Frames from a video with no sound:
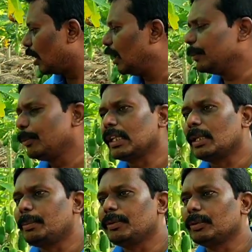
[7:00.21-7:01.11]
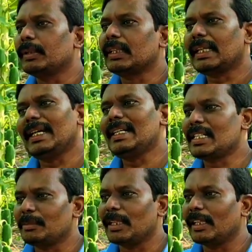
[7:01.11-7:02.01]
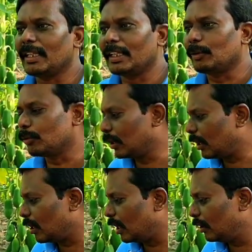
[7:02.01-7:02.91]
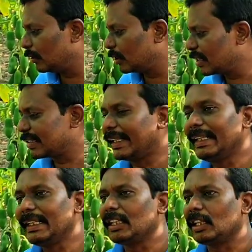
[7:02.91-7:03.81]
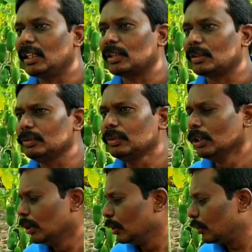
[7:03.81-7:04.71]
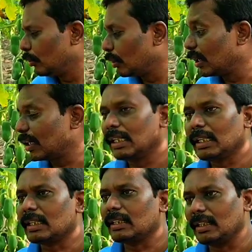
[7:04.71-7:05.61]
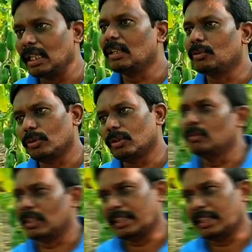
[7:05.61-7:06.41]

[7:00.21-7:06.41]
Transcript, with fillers: காய் பிடிக்கிறப்ப வந்து பார்த்தீங்கன்னா கால்சியம் நைட்ரேட் நீங்கள் கொடுத்தீங்கன்னா காய் வந்து சைனிங் நல்லாயிருக்கும் ஸோ உங்களுக்கு கலர் நல்லா உங்களுக்கு